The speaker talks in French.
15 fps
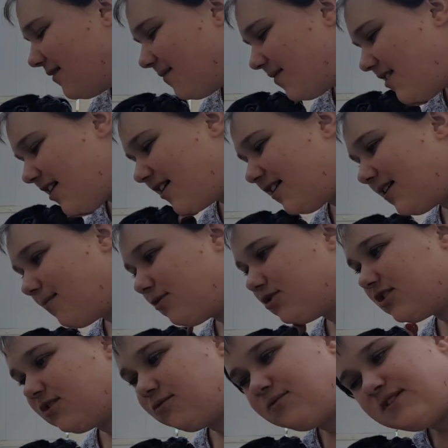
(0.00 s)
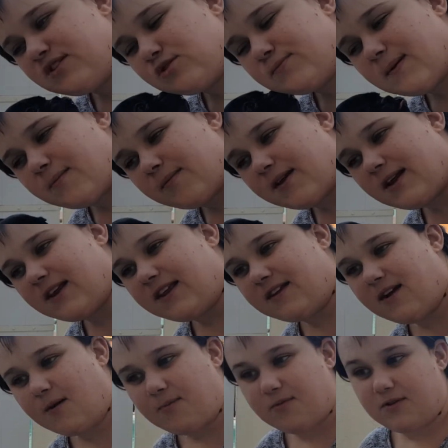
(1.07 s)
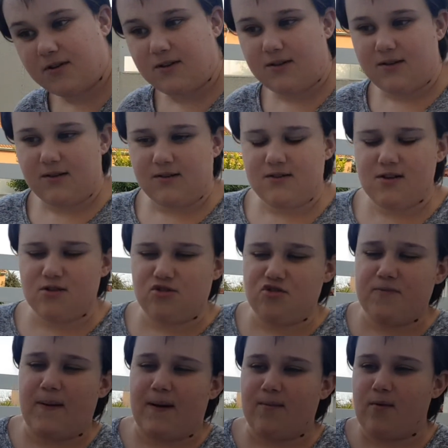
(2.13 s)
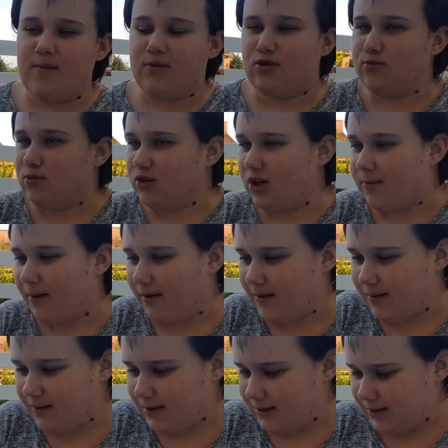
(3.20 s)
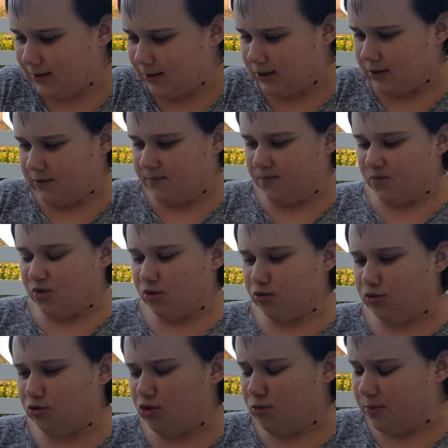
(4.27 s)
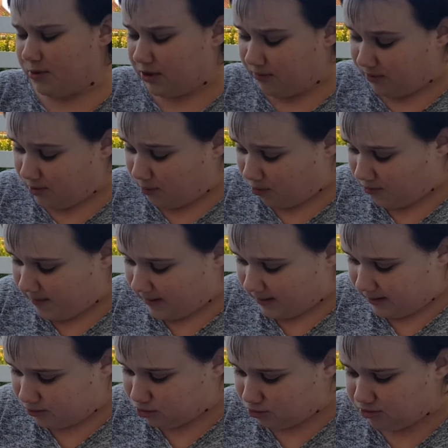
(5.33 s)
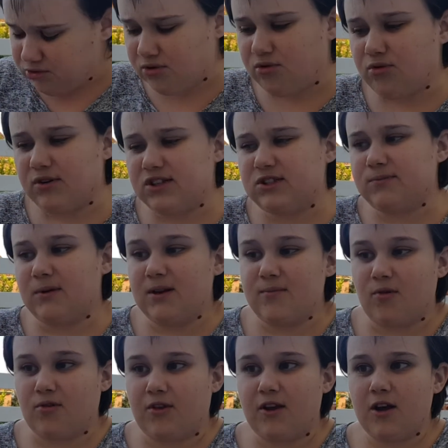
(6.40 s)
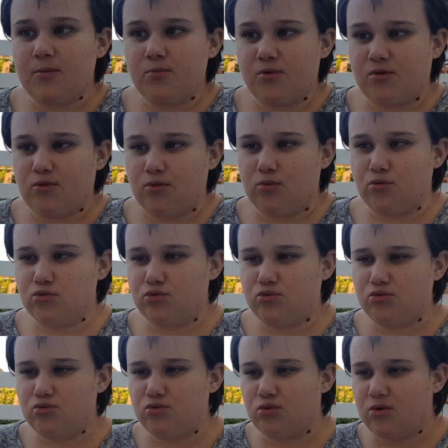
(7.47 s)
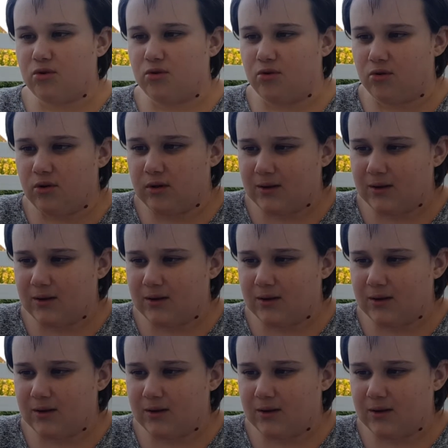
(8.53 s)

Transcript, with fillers: Il n'y a rien à manger. Oui, tu m'aimes, mais allez, hop. Non, tu veux pas. Bon, mais tu ne montreras pas. Donc, du coup, petite vidéo pour vous parler aujourd'hui de son régime alimentaire, parce que bon, du coup, euh,